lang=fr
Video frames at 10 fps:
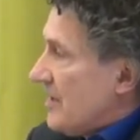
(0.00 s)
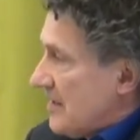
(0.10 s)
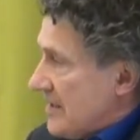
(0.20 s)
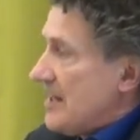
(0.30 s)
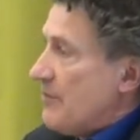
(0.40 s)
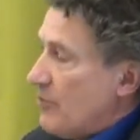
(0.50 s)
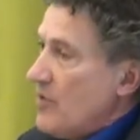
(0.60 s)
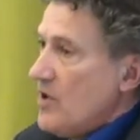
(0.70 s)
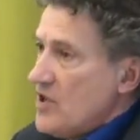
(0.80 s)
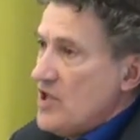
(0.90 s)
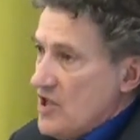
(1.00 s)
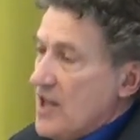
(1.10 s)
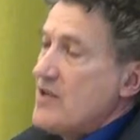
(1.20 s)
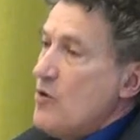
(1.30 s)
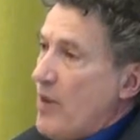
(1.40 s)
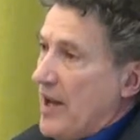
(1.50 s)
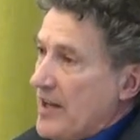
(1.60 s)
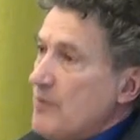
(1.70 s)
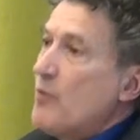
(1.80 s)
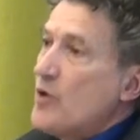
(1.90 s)
Ça, c'est, c'est, le
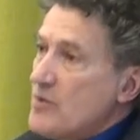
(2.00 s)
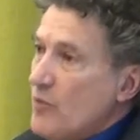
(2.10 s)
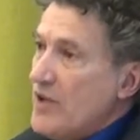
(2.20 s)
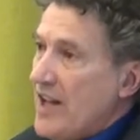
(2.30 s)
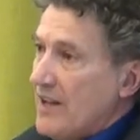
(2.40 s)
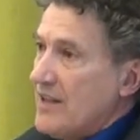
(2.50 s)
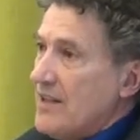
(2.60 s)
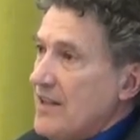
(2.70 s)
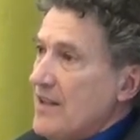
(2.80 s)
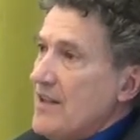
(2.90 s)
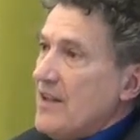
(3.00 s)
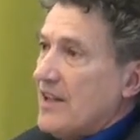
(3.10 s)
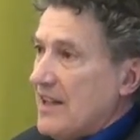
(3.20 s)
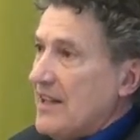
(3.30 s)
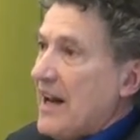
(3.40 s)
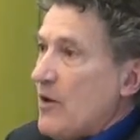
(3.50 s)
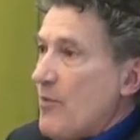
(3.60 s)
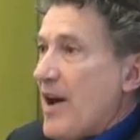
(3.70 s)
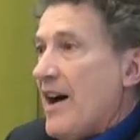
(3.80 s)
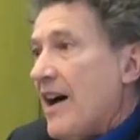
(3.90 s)
paradigme postmoderne qui, quelque
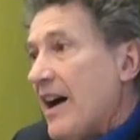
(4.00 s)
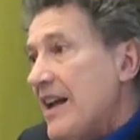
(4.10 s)
part, a,